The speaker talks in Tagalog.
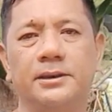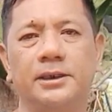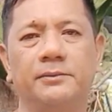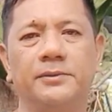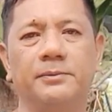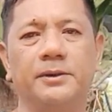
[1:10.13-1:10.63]

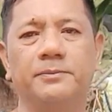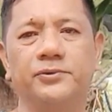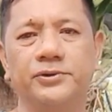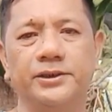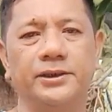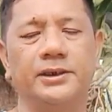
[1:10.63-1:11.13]
alam naman
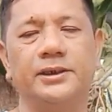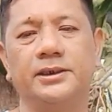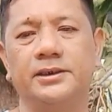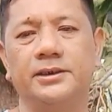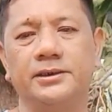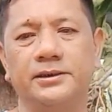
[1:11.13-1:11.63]
po niya
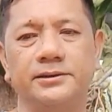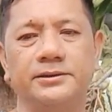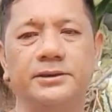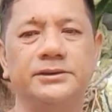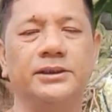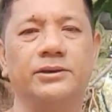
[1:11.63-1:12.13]
na
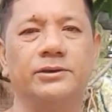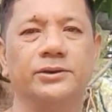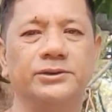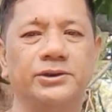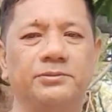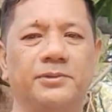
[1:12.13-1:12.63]
hindi
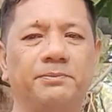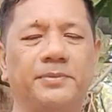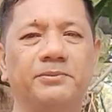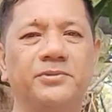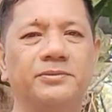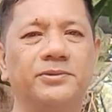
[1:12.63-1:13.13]
seryoso yung mga
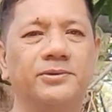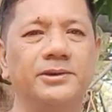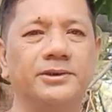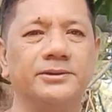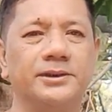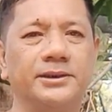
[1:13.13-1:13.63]

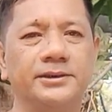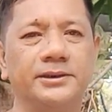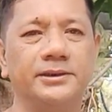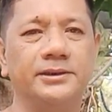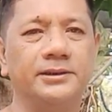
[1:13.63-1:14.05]
pambubuli ko sa kanya